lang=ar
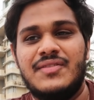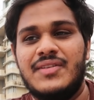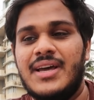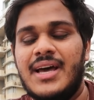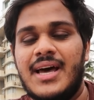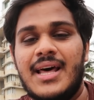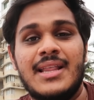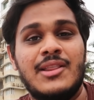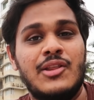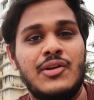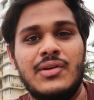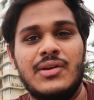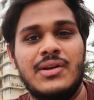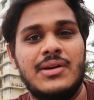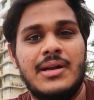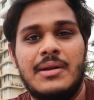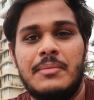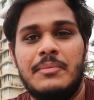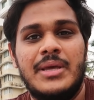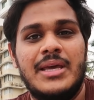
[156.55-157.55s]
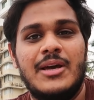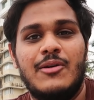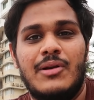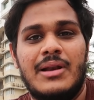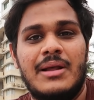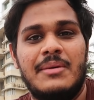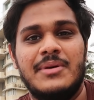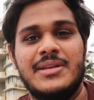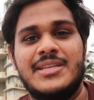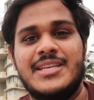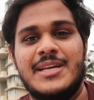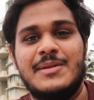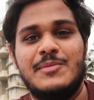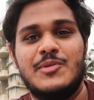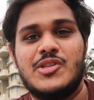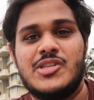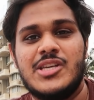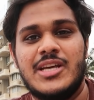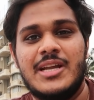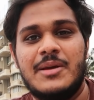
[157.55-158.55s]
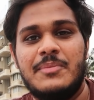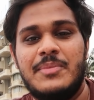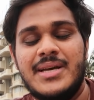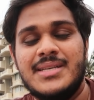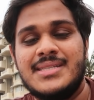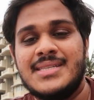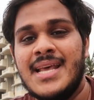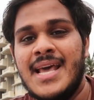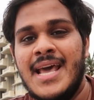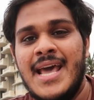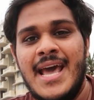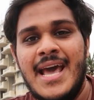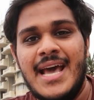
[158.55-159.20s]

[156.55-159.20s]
فيها أظن 100 ولا 200 مشترك بس